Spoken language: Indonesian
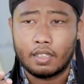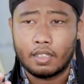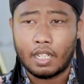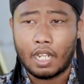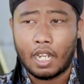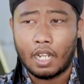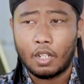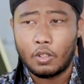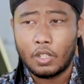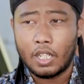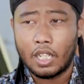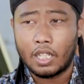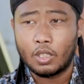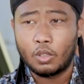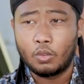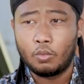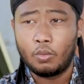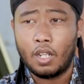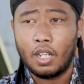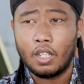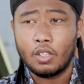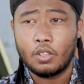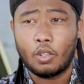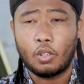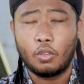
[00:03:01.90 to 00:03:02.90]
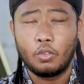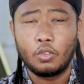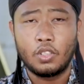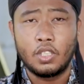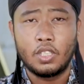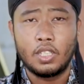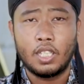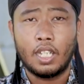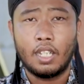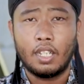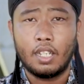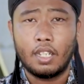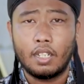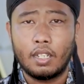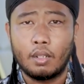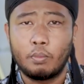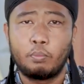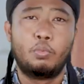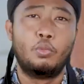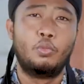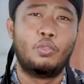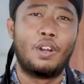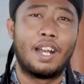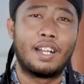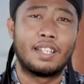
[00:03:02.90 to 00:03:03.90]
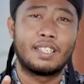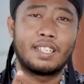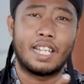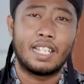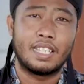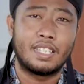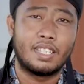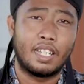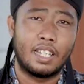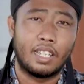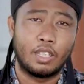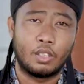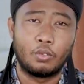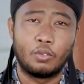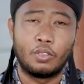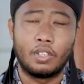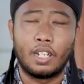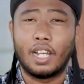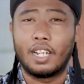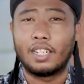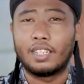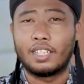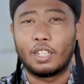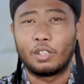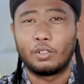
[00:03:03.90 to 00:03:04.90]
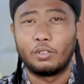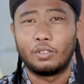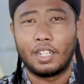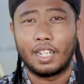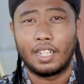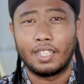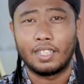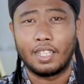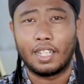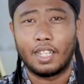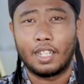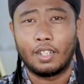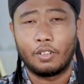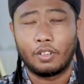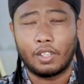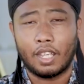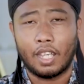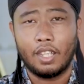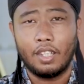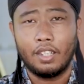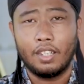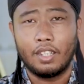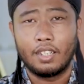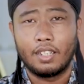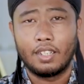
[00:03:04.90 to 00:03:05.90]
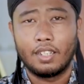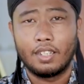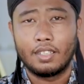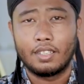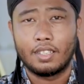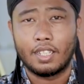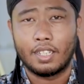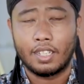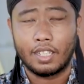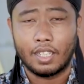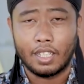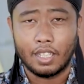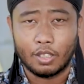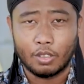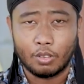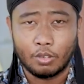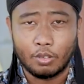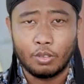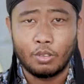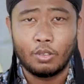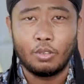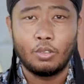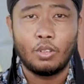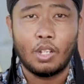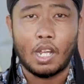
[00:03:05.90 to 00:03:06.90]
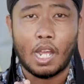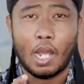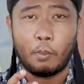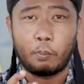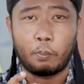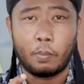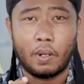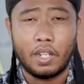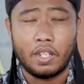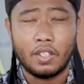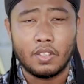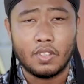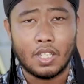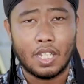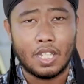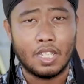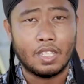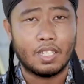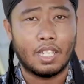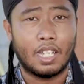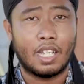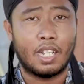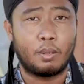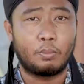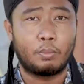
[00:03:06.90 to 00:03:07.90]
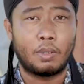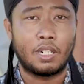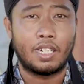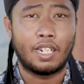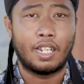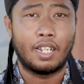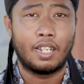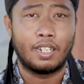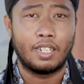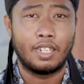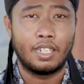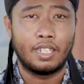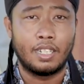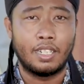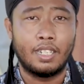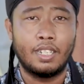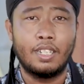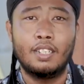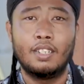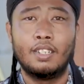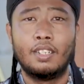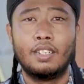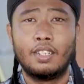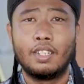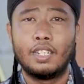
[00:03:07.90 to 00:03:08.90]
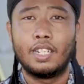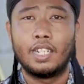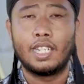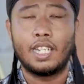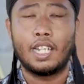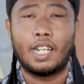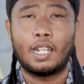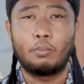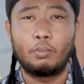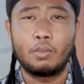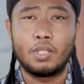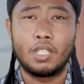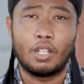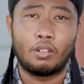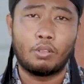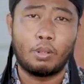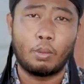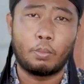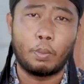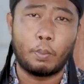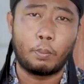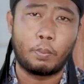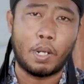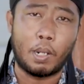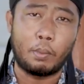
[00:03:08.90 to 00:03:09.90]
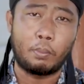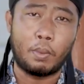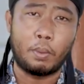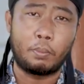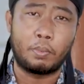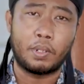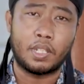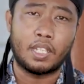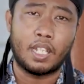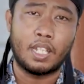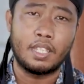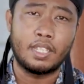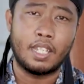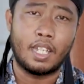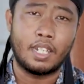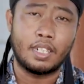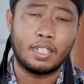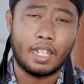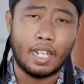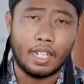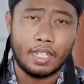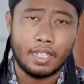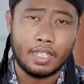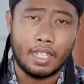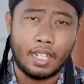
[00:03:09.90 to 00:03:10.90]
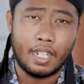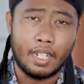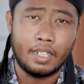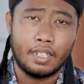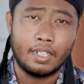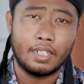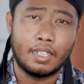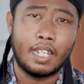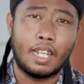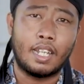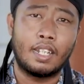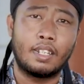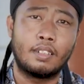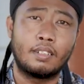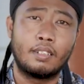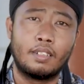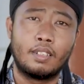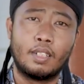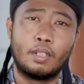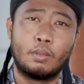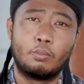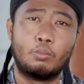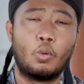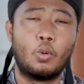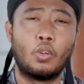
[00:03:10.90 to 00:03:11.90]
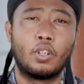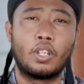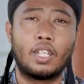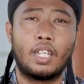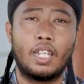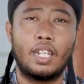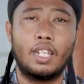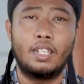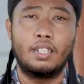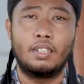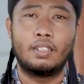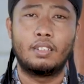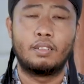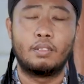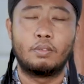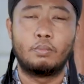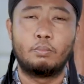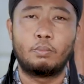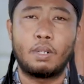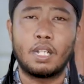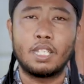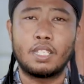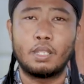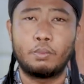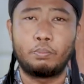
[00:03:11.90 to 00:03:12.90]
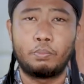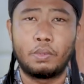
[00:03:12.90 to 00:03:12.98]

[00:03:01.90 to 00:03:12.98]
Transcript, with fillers: Kalau yang kedua, solusinya buang saja itu, nggak ada gunanya, oke? Jadi gitu, apa yang saya share pada hari ini, ini akan menjawab beberapa pertanyaan kalian yang mungkin masih